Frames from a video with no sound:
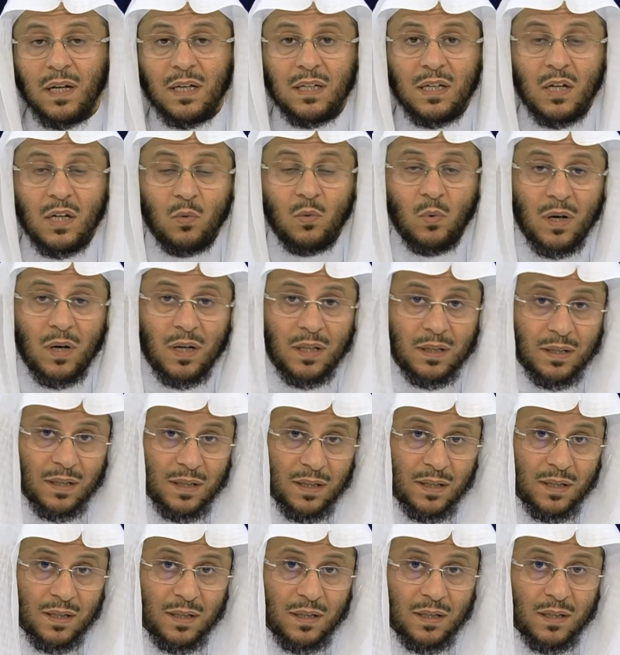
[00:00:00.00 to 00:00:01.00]
هل
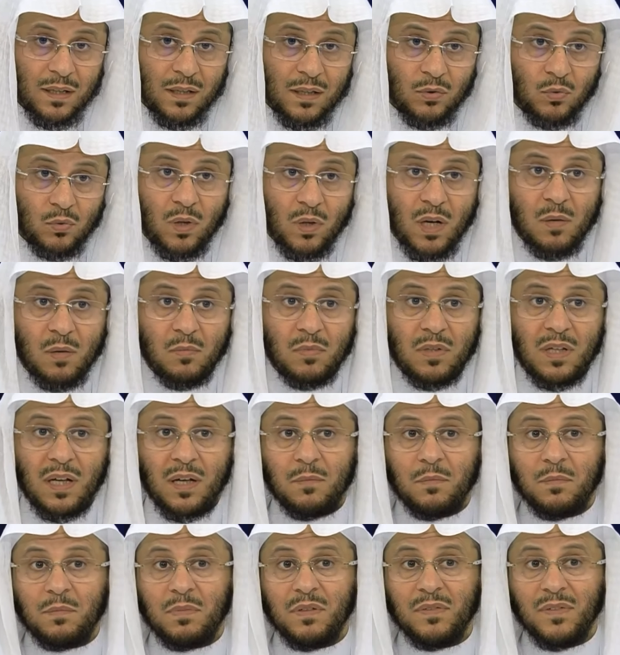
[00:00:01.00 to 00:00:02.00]
الوالدة
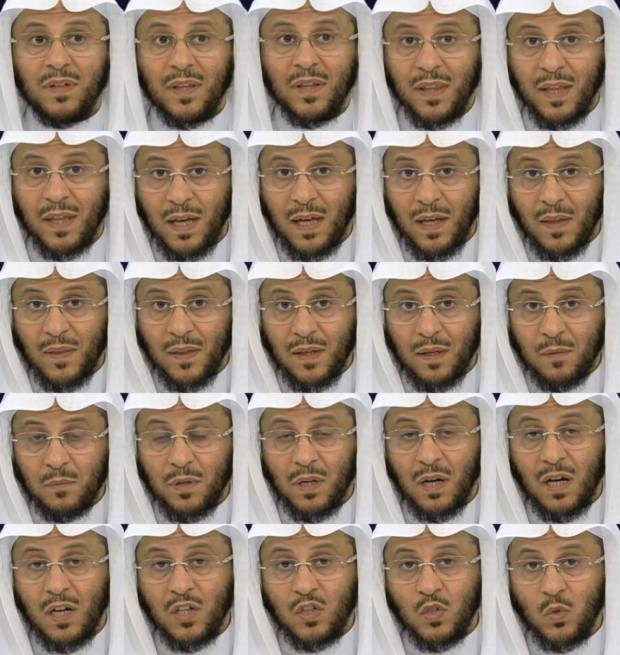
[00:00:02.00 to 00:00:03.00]
تعاملها بفظاظة
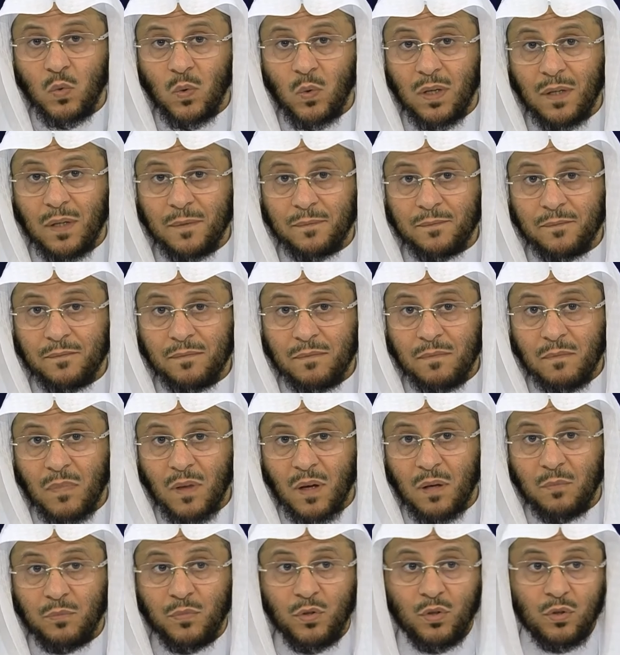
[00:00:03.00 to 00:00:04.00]
بقسوة
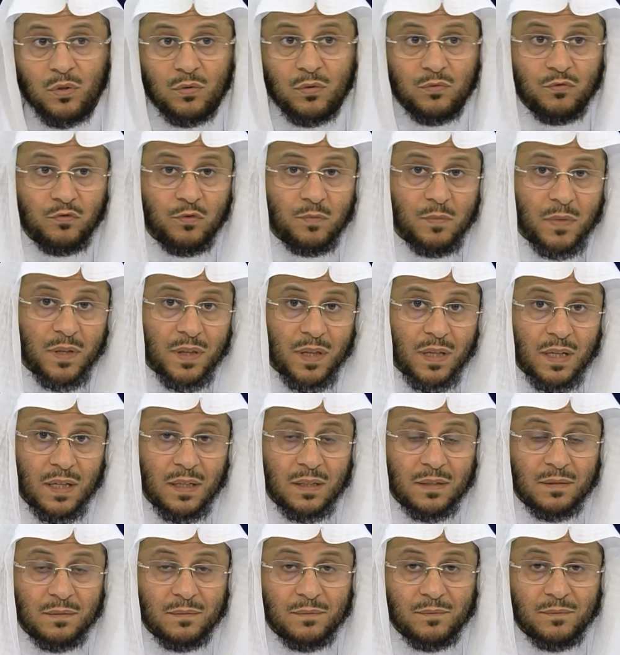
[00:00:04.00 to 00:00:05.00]
بعنف
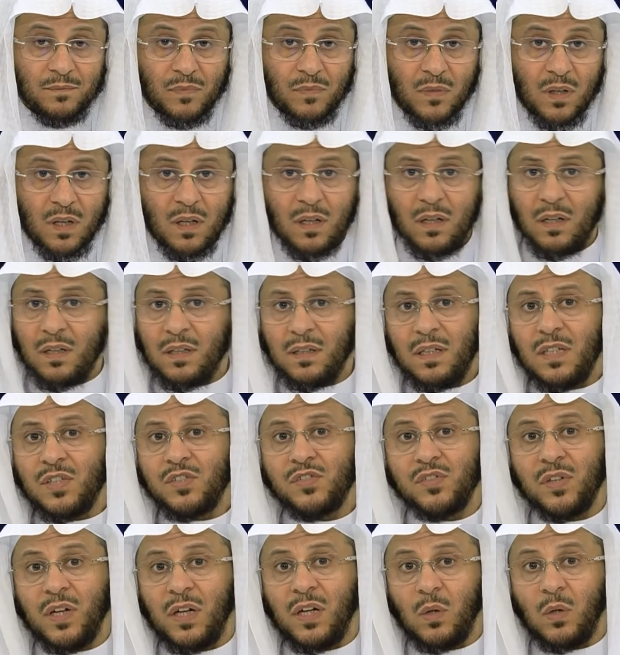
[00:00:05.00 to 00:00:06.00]
مثلا
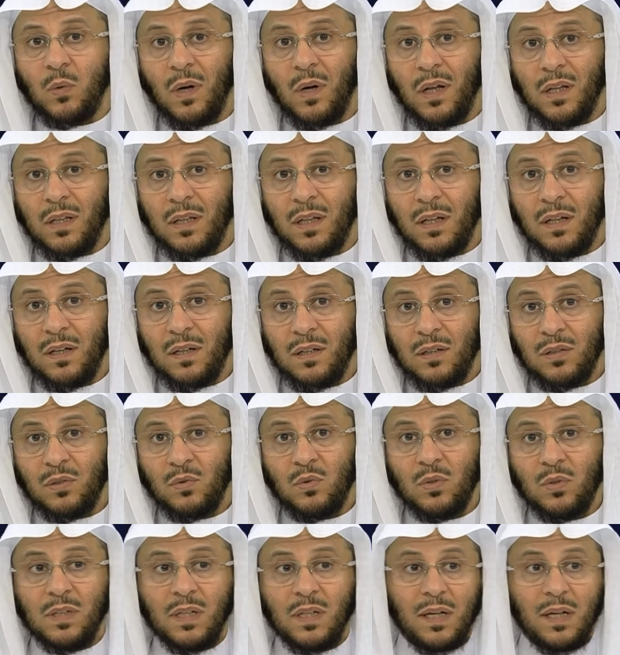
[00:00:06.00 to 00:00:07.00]
انصح الوالدة
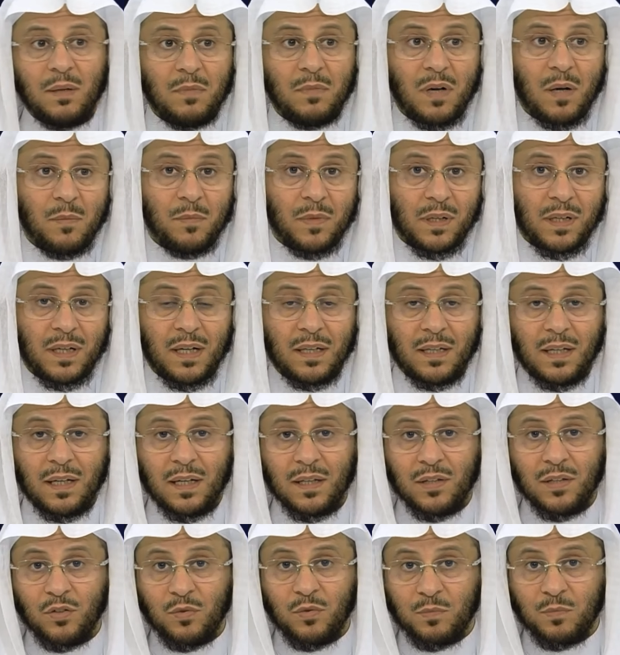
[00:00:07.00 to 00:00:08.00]
قل لها مهما كان
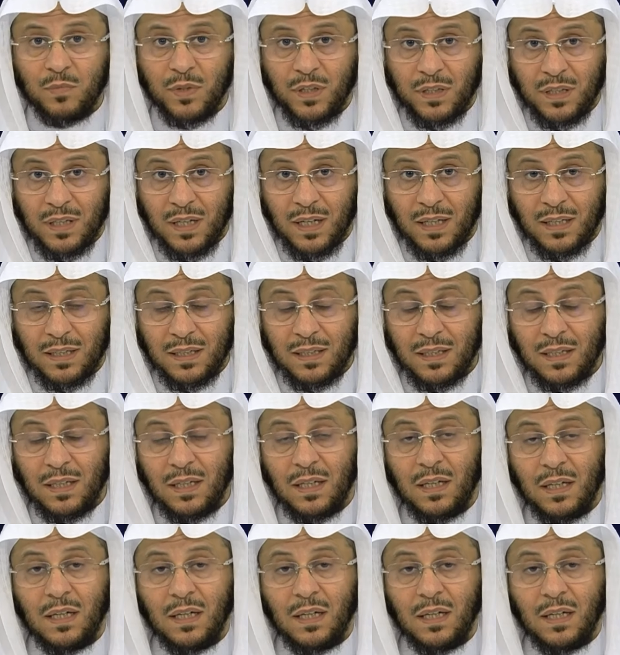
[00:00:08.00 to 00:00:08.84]
هذه أم عيالي